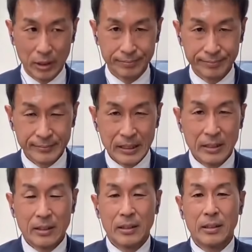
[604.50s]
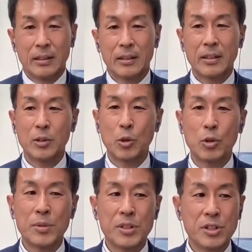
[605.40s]
が。うんでど
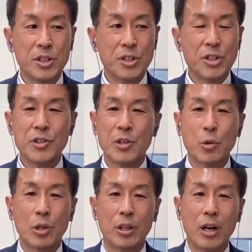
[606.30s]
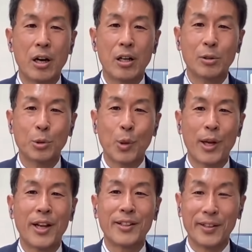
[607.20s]
のみち支持率はこれから上がること
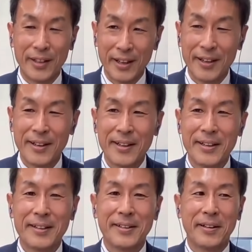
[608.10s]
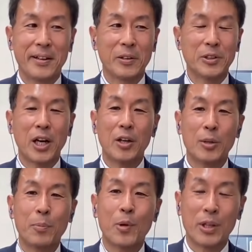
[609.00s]
はないんでね、うんあの下がる
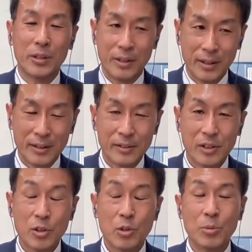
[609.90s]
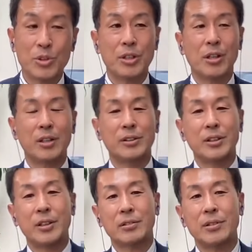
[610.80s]
一方なんで、選挙もしやらせて
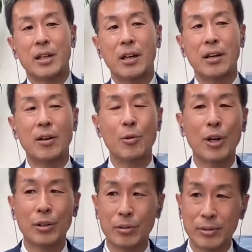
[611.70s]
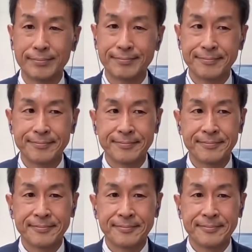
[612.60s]
いただくなら早い方がいいと。うん、
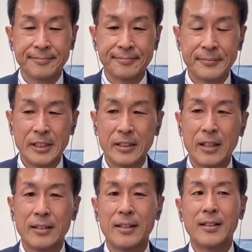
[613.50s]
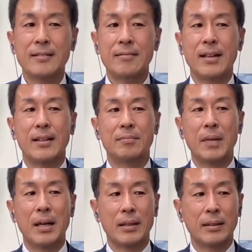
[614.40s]
はい、はい、で内々には、
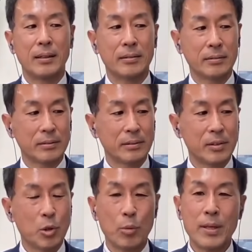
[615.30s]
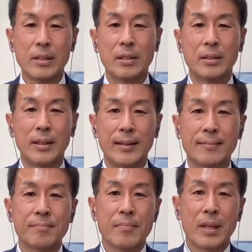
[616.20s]
まあ、あの正面切っ
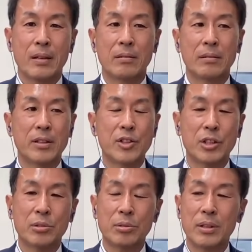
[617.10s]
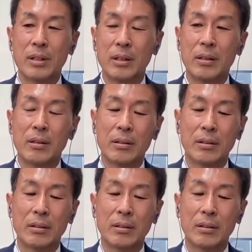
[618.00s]
てあの岸田総理に